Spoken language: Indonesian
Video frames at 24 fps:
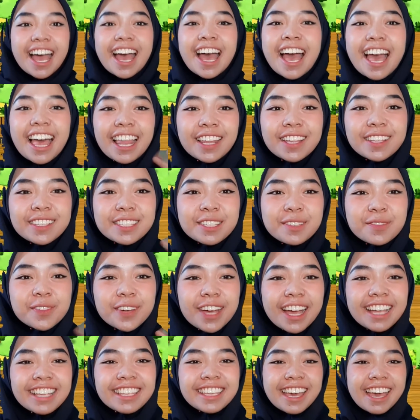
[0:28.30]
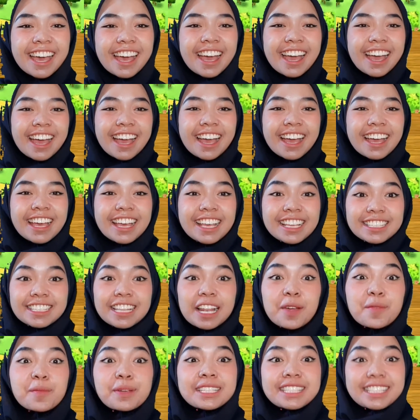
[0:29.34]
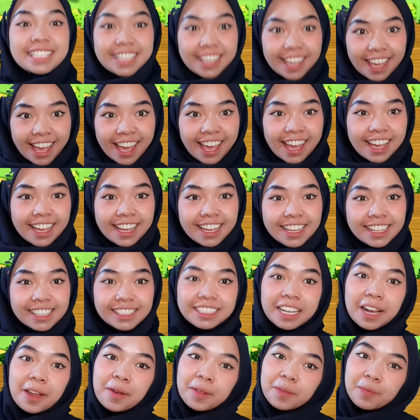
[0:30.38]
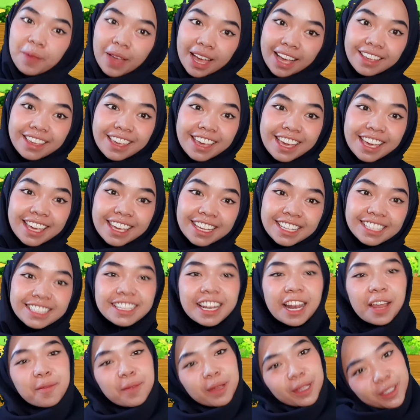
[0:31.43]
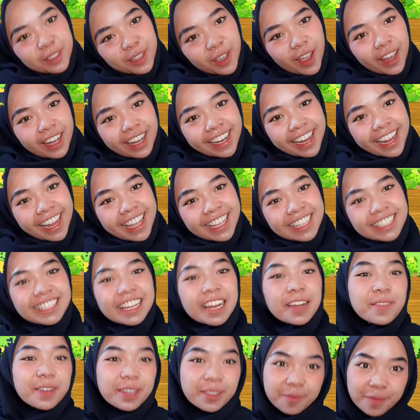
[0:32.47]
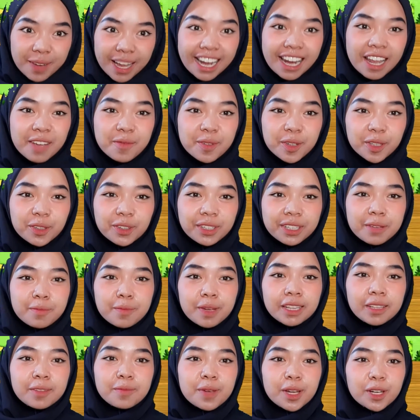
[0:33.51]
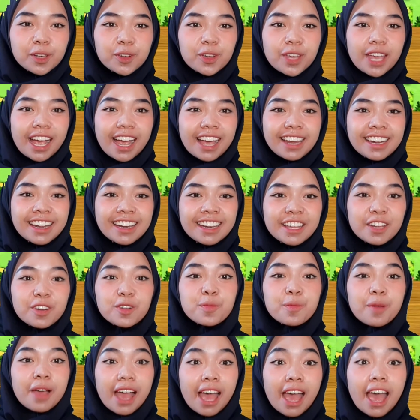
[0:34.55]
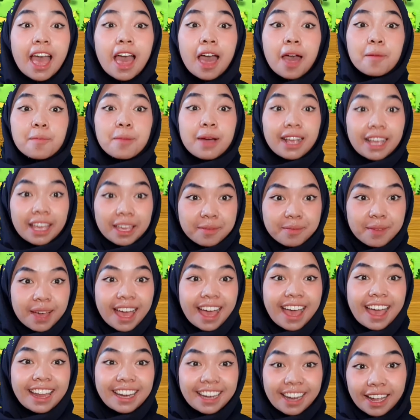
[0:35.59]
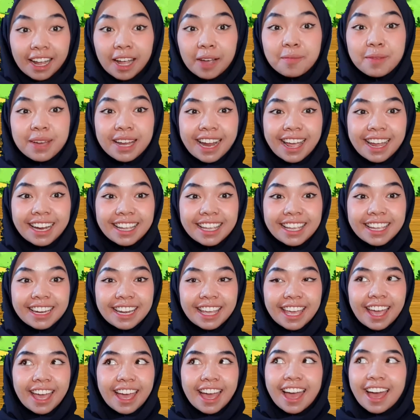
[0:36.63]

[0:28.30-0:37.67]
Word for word: Halo semuanya, selamat siang, selamat pagi, selamat sore, selamat malam untuk teman-temanku yang ada di rumah. Bagaimana kabar hari ini?